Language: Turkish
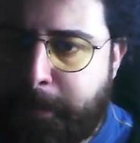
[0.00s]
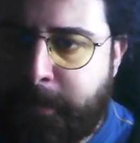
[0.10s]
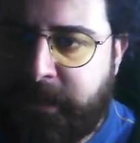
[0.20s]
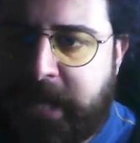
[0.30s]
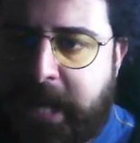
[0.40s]

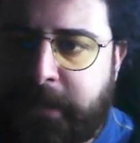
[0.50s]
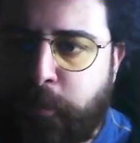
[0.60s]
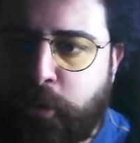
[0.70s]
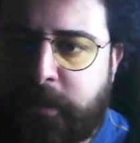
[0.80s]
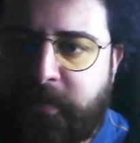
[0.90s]
yani
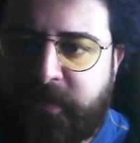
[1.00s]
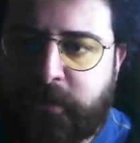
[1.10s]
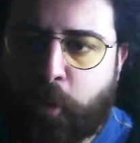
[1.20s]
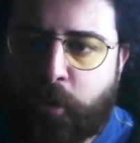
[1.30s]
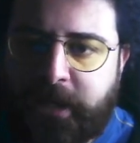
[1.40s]
burada
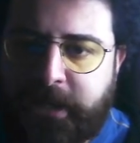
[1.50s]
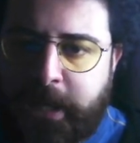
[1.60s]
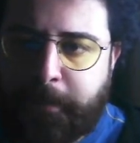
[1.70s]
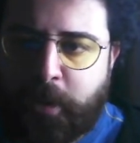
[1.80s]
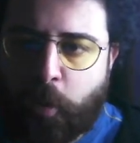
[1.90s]
mesela
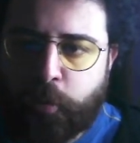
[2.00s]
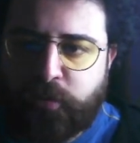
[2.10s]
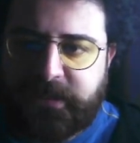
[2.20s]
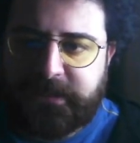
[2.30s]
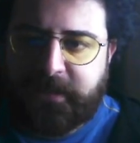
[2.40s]
Torreira'ya ben 10
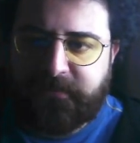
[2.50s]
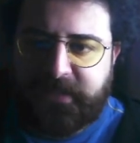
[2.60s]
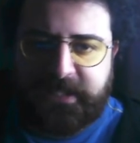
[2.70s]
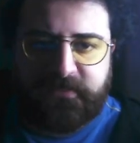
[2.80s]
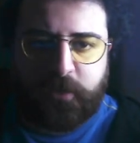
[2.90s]
üzerinden
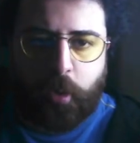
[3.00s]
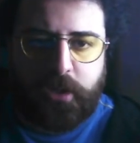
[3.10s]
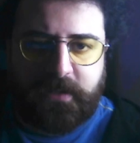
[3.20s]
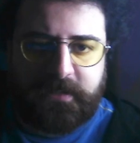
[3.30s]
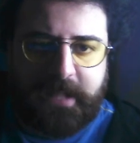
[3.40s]
8'lik
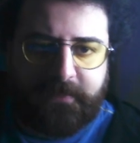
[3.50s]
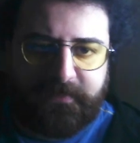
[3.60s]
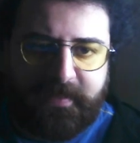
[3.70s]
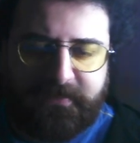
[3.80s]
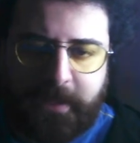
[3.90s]
oynadı
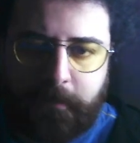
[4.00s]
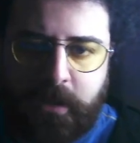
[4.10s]
desem